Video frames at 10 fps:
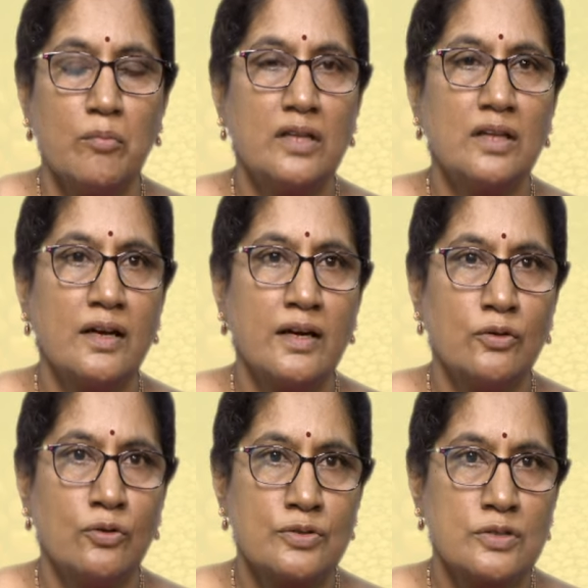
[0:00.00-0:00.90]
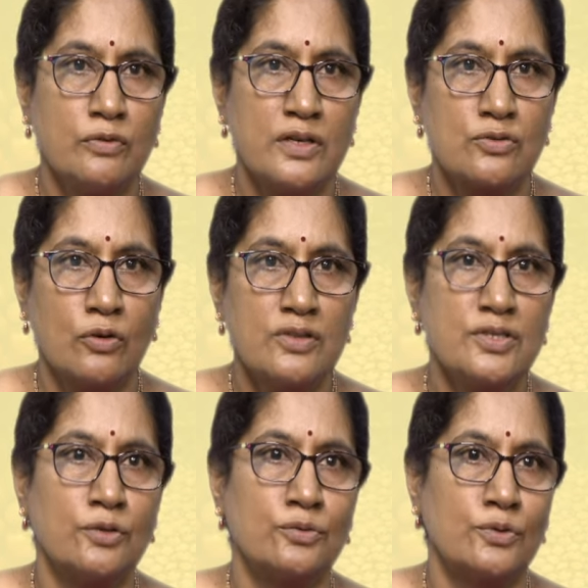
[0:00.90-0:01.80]
మిగతా రెండు డోసులు వేసుకోవడం
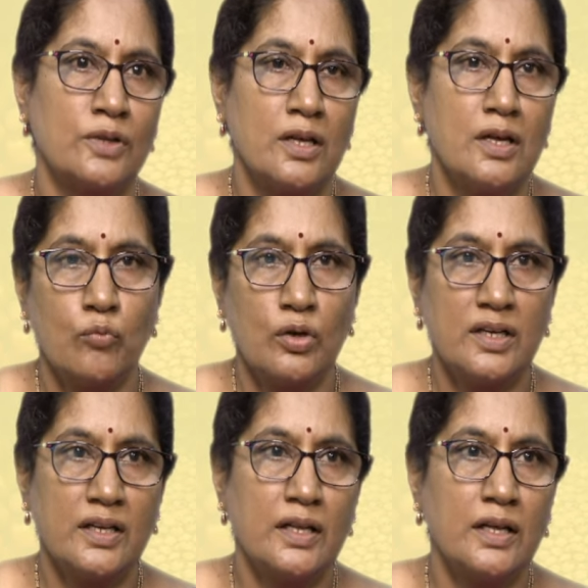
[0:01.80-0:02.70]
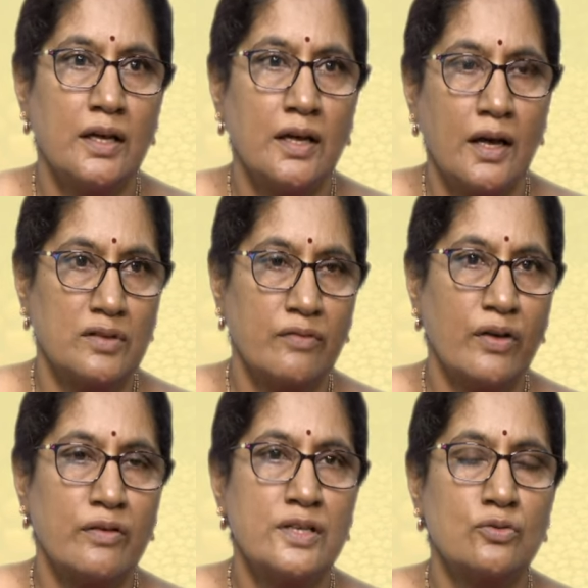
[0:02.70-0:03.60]
జరుగుతుంది మొదటి
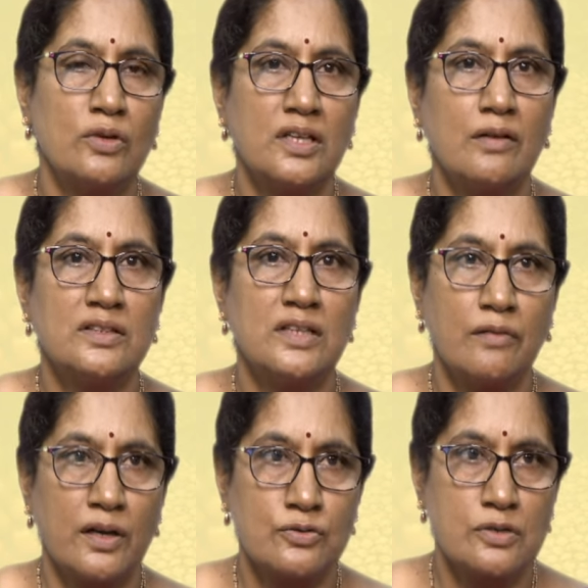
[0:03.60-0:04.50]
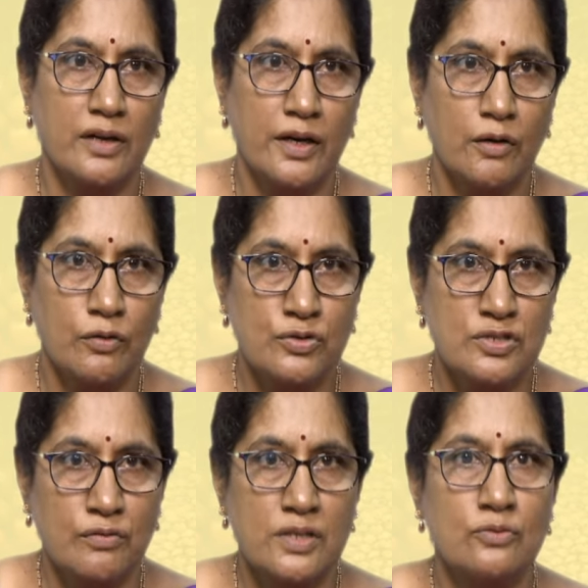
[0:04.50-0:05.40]
దఫా వేసుకున్న తర్వాత ఇరవై రోజులకు రెండవ
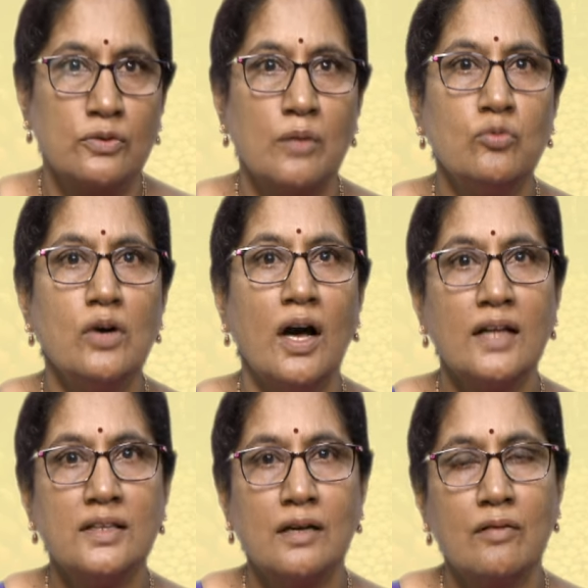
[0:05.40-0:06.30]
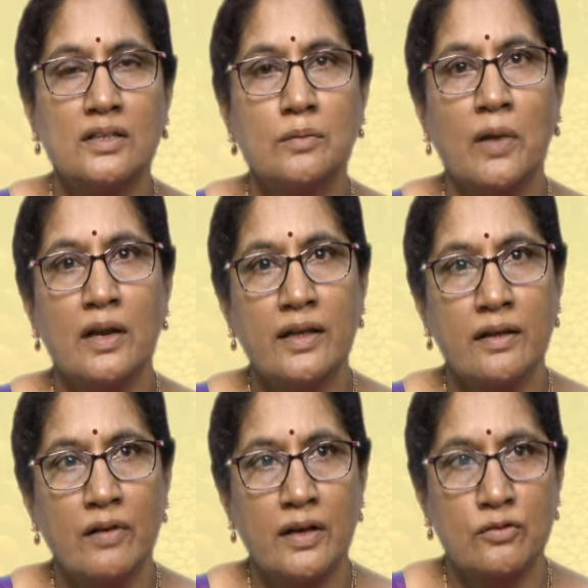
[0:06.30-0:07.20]
డోసును వేసుకుంటాము ఆ తర్వాత మళ్ళీ
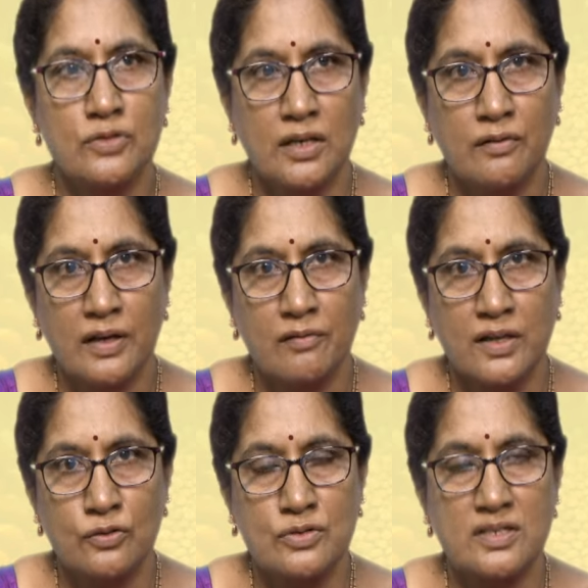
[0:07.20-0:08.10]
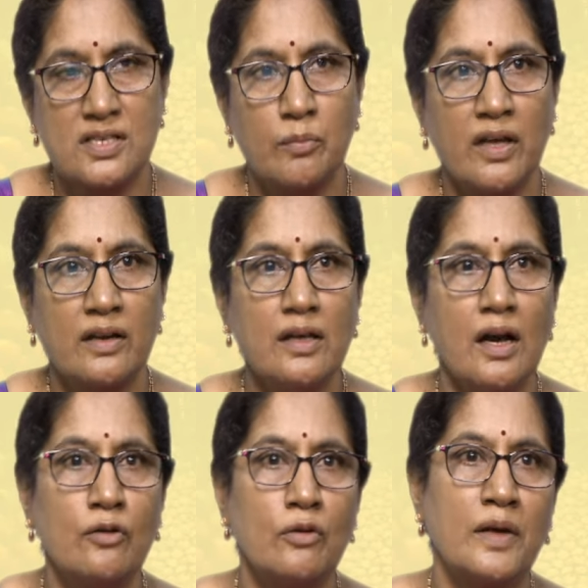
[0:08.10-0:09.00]
ఇరవై ఇరవై ఇరవై ఐదు రోజుల సమయానికి
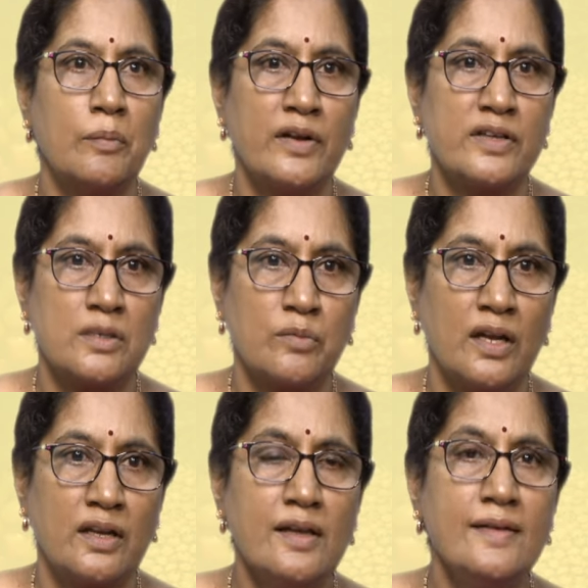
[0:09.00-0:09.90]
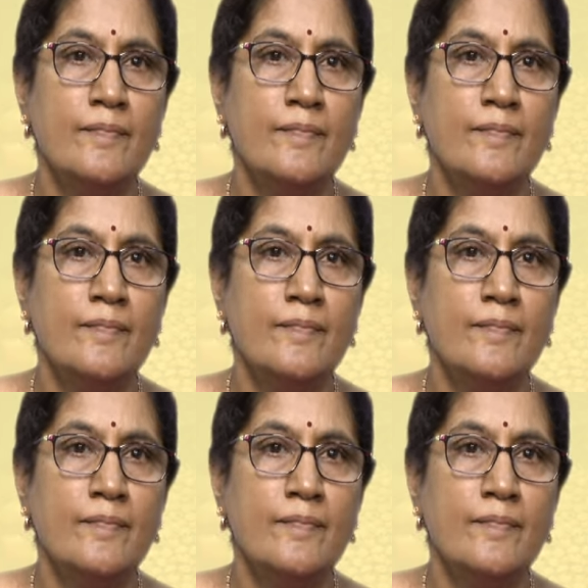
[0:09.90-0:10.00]
అంకురం ఏర్పడే సమయానికి